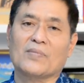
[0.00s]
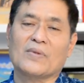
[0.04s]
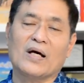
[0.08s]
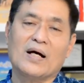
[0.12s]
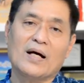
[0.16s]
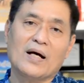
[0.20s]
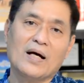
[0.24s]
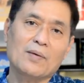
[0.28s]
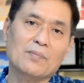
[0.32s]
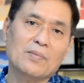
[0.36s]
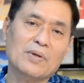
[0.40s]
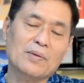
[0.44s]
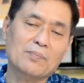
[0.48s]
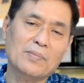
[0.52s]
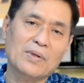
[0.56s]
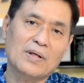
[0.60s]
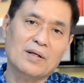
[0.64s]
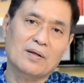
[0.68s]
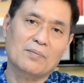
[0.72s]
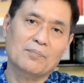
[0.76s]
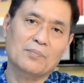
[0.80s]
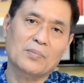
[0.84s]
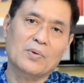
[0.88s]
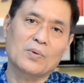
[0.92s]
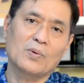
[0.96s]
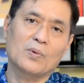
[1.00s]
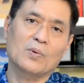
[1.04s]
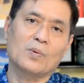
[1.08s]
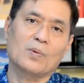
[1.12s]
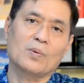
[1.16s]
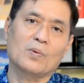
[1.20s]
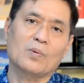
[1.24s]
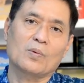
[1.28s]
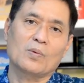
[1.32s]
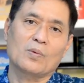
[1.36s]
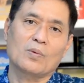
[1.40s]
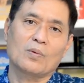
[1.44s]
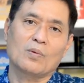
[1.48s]
ถ้ามันเป็นลำโพง
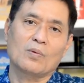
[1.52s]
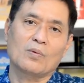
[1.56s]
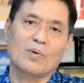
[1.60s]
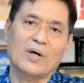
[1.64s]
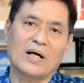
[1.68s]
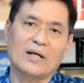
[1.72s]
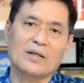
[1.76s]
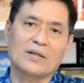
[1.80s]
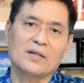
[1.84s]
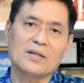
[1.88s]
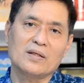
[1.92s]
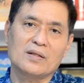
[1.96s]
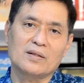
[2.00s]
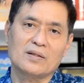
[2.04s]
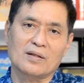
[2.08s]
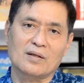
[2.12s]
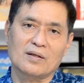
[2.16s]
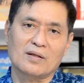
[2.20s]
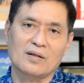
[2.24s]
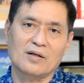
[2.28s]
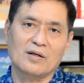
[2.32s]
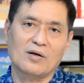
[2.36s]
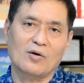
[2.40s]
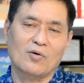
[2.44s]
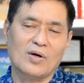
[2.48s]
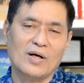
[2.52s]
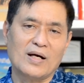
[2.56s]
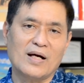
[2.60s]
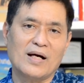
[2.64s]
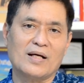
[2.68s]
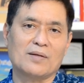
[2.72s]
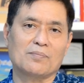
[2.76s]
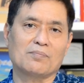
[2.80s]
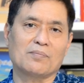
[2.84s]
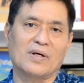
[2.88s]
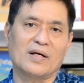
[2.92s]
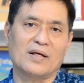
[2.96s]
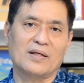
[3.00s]
วางหิ้งเนี่ยเราคา
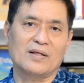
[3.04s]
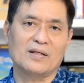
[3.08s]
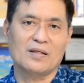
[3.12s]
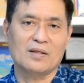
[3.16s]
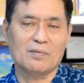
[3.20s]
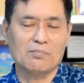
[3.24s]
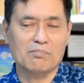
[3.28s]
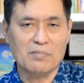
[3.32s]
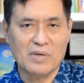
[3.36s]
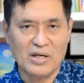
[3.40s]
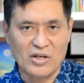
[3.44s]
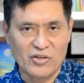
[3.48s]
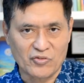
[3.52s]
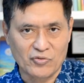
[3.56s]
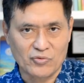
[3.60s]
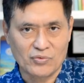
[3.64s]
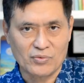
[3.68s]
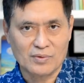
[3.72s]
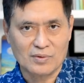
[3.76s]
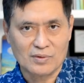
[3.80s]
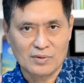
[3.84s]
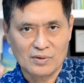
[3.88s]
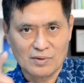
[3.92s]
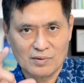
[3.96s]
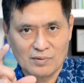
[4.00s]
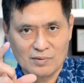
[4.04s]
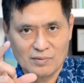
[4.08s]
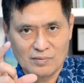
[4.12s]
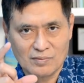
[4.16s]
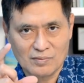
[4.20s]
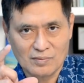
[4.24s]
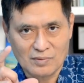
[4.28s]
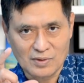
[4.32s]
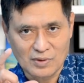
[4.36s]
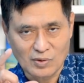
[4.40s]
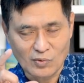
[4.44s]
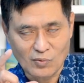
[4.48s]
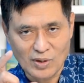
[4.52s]
ดหมาย Image
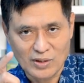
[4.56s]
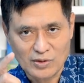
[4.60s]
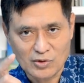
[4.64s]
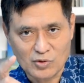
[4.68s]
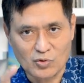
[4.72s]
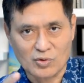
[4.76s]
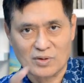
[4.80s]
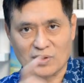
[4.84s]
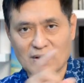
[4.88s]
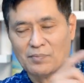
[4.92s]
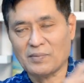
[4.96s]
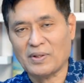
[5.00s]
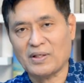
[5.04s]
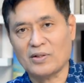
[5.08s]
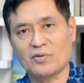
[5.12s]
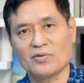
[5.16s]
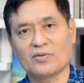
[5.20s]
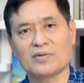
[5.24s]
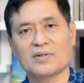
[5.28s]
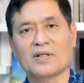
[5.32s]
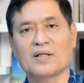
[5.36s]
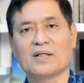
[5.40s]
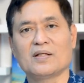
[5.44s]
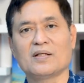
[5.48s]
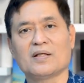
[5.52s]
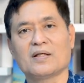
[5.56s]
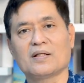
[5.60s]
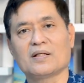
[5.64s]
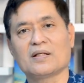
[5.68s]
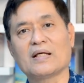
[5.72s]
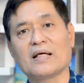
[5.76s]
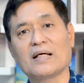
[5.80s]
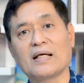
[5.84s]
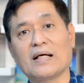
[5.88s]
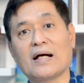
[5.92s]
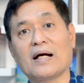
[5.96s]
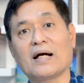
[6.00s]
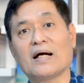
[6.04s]
หรือว่าจุดตำแหน่งดนตรี เนี่ย
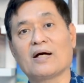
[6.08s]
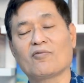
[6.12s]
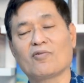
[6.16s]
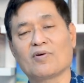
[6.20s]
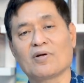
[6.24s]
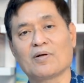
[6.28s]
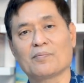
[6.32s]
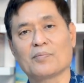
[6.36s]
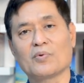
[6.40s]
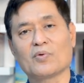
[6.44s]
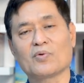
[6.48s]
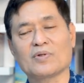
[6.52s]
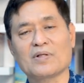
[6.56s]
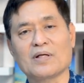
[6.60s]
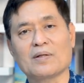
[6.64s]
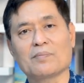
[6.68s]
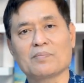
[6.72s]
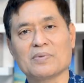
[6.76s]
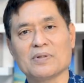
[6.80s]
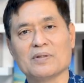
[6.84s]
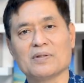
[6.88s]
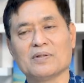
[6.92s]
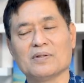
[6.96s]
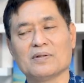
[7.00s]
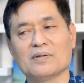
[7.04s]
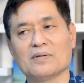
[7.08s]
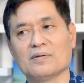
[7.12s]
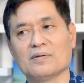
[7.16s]
ได้ง่ายกว่าลำโพงตั้งพื้น